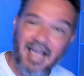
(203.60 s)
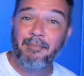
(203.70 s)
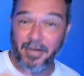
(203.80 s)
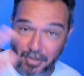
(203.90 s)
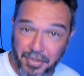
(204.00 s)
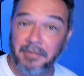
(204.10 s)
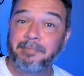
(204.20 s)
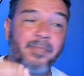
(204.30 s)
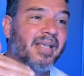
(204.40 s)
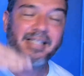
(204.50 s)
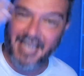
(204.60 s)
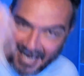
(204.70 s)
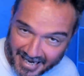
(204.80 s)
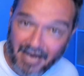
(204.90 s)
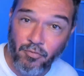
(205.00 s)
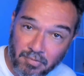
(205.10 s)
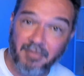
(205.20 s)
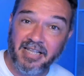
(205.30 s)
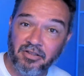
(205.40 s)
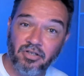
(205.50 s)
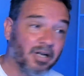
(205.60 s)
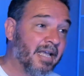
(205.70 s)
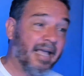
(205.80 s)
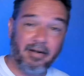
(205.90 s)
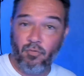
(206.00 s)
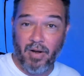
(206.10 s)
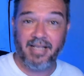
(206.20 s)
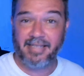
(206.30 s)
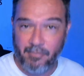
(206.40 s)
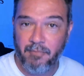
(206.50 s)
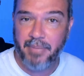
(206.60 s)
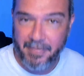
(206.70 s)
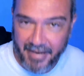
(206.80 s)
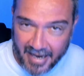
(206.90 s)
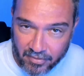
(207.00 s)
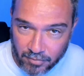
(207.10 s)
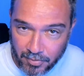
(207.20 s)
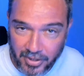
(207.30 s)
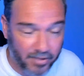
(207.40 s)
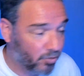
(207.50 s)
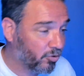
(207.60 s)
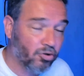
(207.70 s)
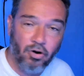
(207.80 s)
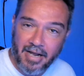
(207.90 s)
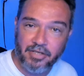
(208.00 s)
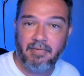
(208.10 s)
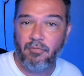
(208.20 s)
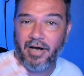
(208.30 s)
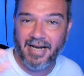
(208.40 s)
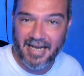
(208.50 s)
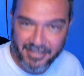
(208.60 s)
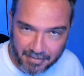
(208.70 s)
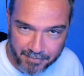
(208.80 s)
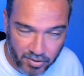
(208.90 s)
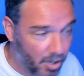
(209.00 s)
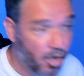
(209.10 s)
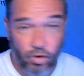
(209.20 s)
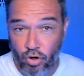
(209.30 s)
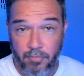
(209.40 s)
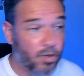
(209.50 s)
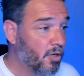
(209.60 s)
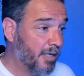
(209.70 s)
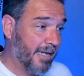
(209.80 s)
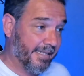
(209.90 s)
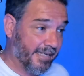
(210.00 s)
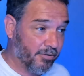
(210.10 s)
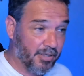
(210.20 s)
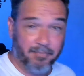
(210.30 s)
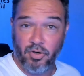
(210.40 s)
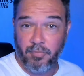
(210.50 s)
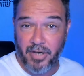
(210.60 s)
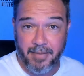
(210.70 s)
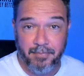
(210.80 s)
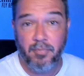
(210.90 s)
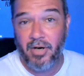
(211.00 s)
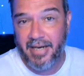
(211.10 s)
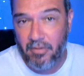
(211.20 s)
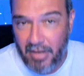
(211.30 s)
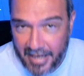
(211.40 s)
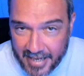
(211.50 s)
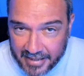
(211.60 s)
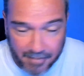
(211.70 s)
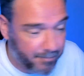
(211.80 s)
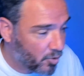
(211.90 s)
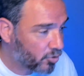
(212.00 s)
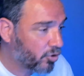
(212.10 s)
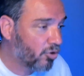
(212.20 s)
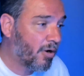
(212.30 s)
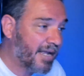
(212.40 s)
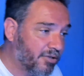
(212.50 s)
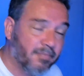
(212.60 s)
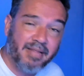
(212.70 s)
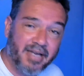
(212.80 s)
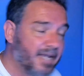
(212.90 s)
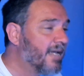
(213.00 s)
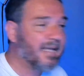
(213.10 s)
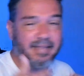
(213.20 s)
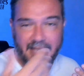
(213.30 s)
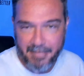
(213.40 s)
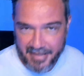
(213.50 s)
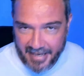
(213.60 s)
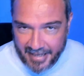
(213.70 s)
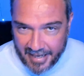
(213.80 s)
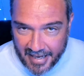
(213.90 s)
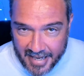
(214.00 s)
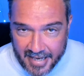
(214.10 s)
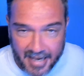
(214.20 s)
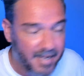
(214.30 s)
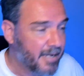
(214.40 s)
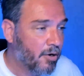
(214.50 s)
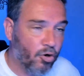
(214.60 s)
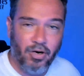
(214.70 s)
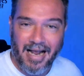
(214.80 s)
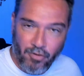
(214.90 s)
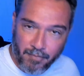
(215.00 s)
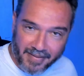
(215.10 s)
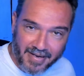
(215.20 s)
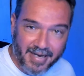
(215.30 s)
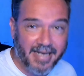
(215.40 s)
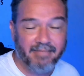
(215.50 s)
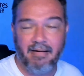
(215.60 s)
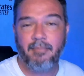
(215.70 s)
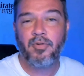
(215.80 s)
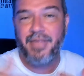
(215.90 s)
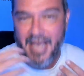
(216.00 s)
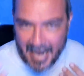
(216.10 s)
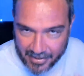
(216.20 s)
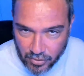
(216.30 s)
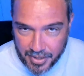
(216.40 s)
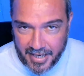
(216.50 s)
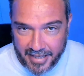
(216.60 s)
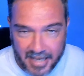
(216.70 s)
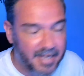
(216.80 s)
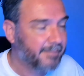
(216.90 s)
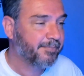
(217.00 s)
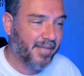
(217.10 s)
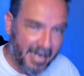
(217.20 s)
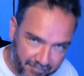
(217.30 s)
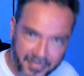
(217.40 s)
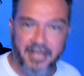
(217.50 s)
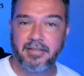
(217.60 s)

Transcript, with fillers: pero eso llegará algún momento el cual estamos preparados, porque no todos los años vamos a ganar la Champions. Como este año tampoco, por ejemplo, hemos ganado la Liga, tampoco todos los años el Madrid debe de ganar la Liga, o la Copa del Rey que vamos 10 años sin ganarla. En fin,